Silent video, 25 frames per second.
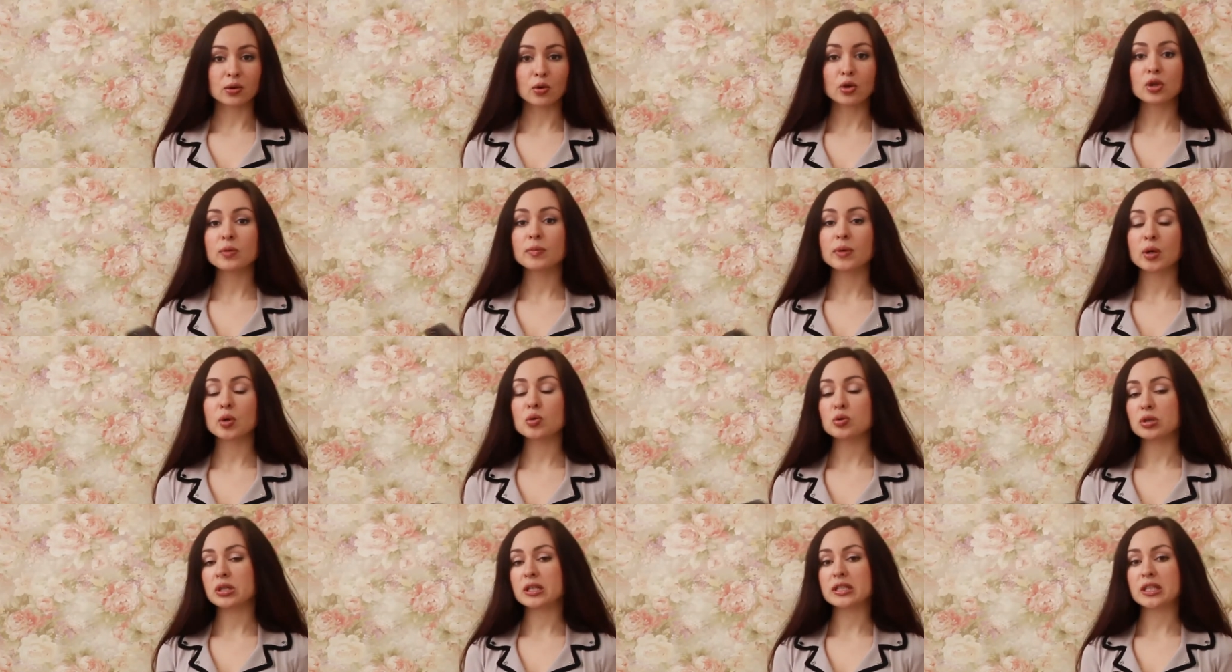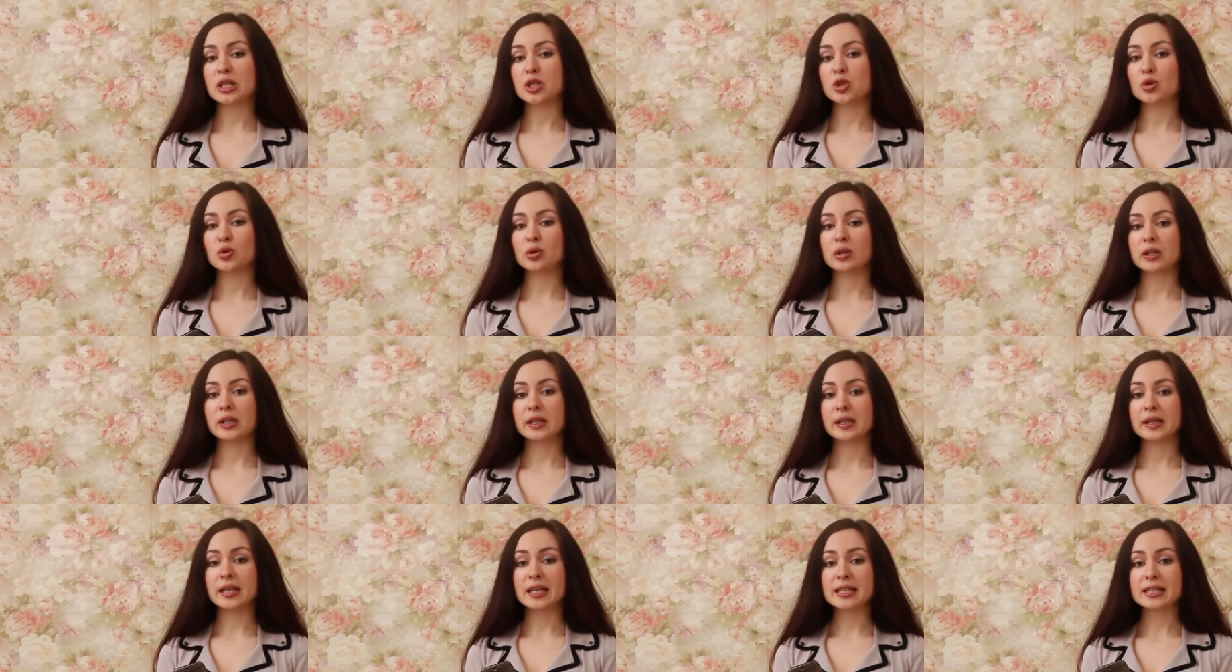Но не могу сказать, что это
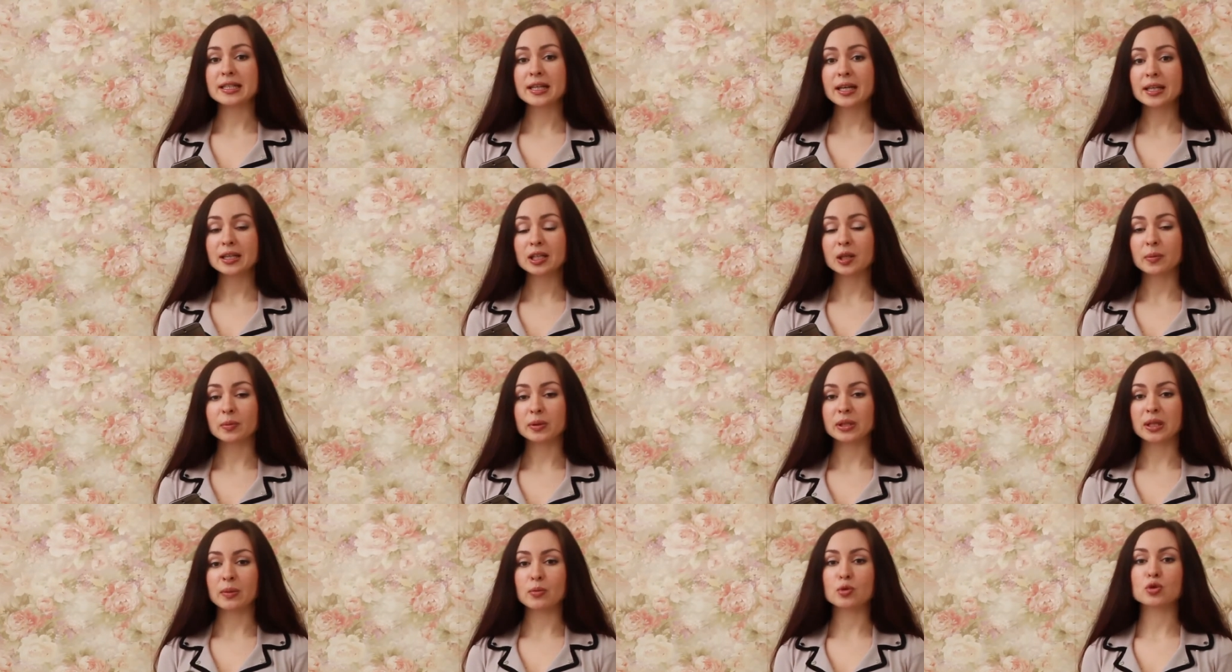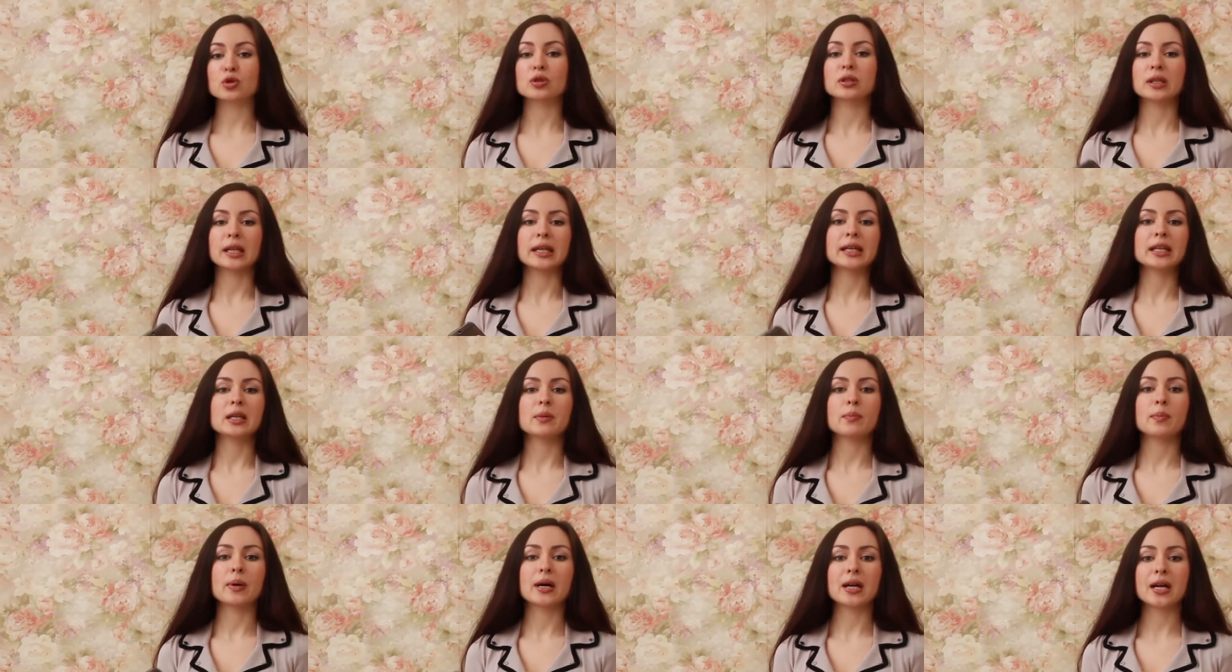недостаток, потому что
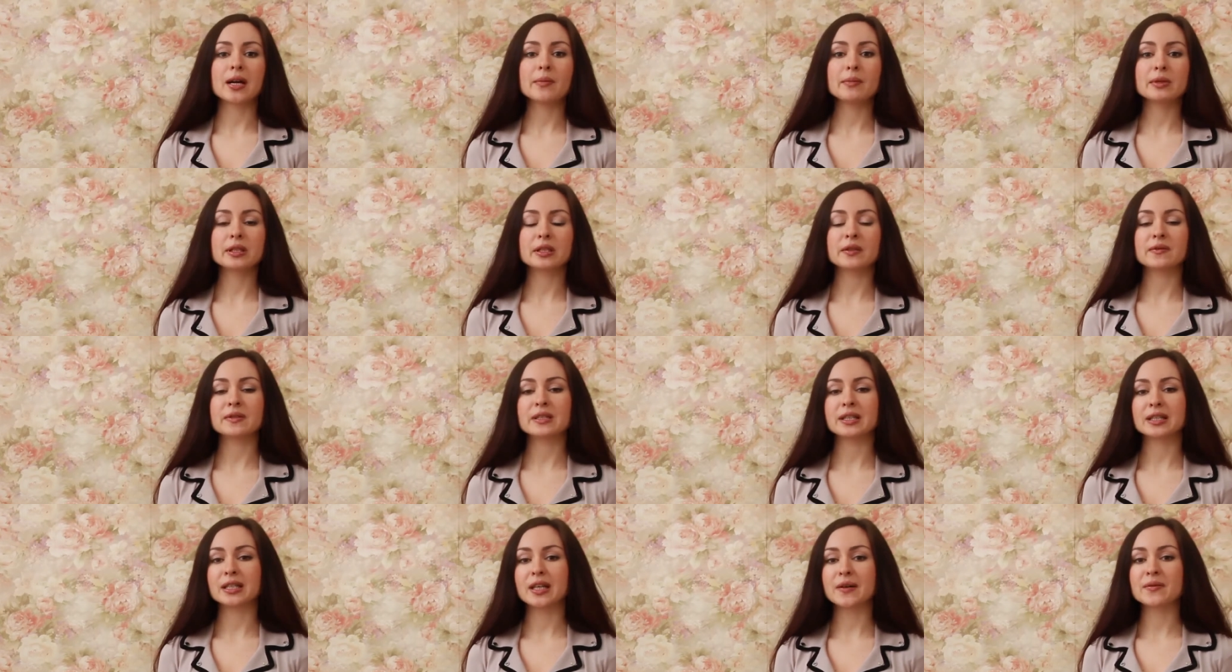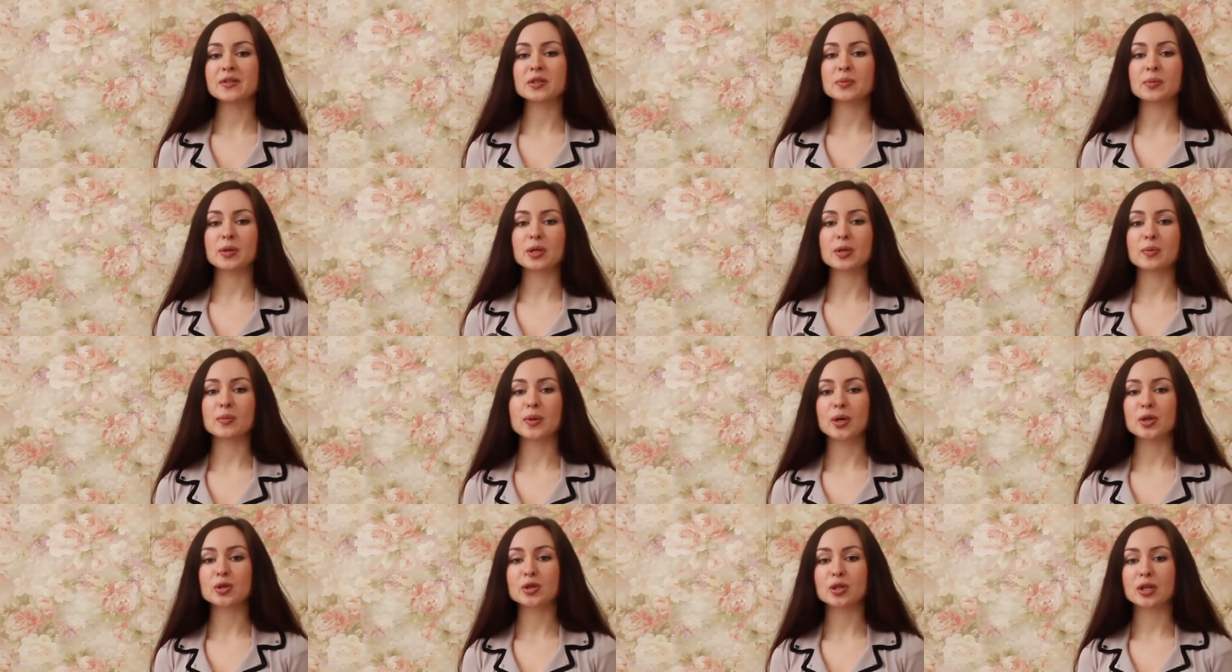такие параметры всегда
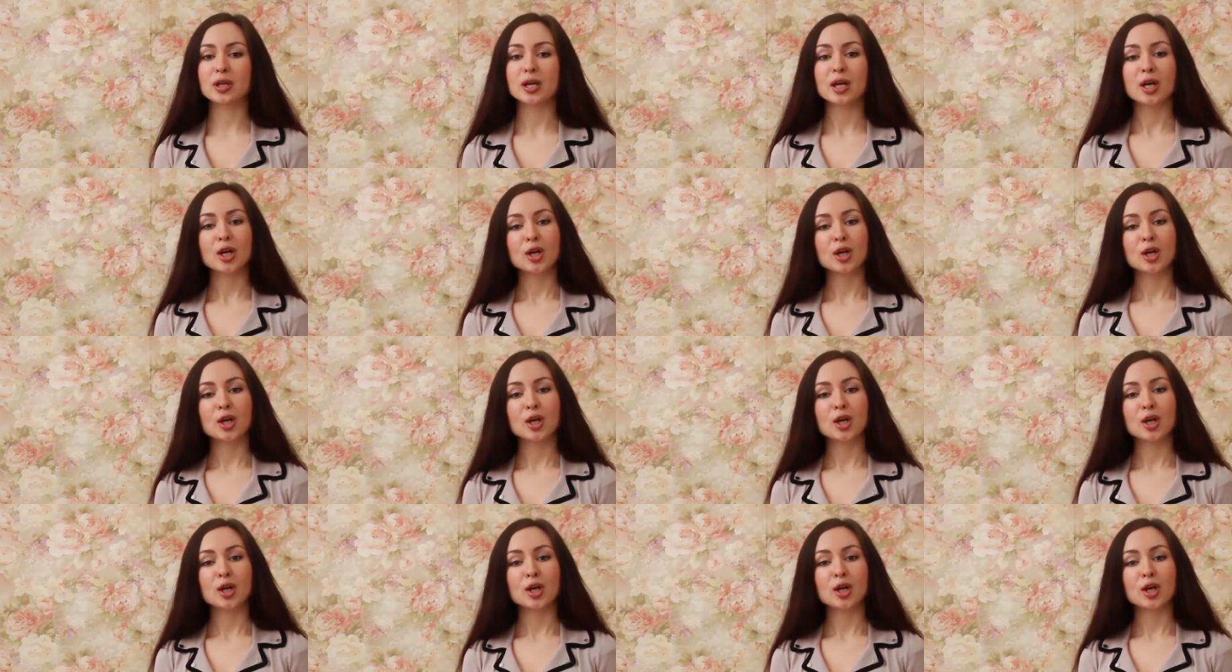воспринимаются